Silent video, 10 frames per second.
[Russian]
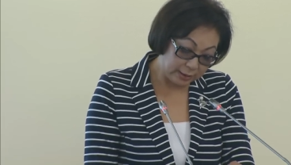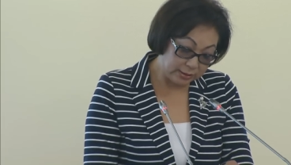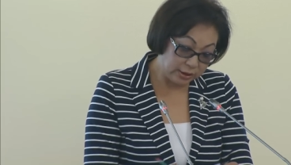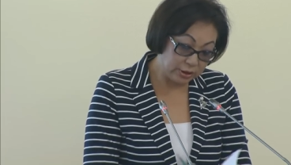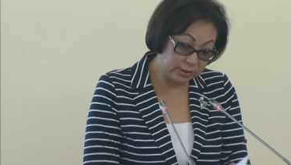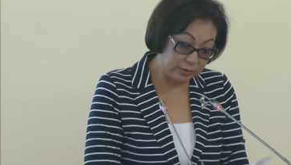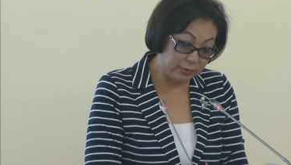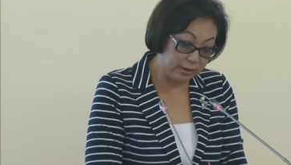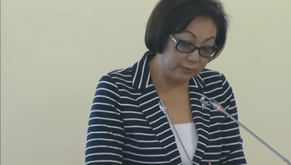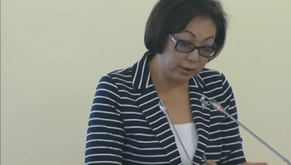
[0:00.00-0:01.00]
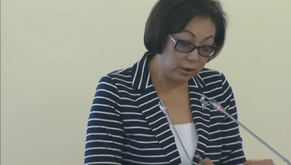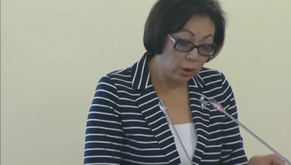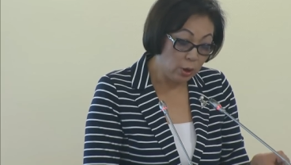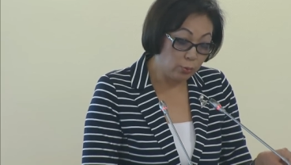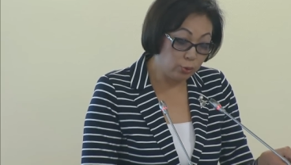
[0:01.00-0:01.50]
различных заболеваний
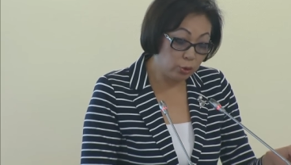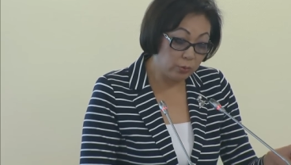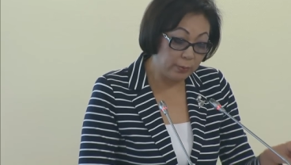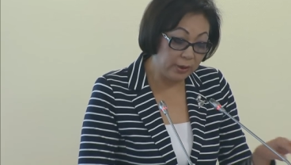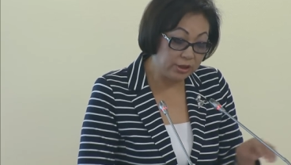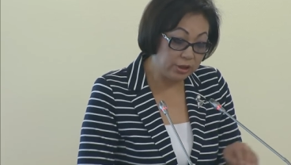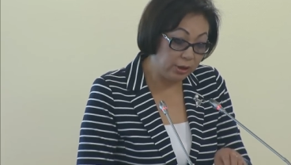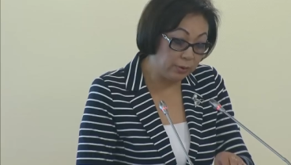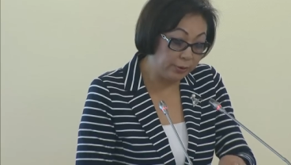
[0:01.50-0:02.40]
путем обогащения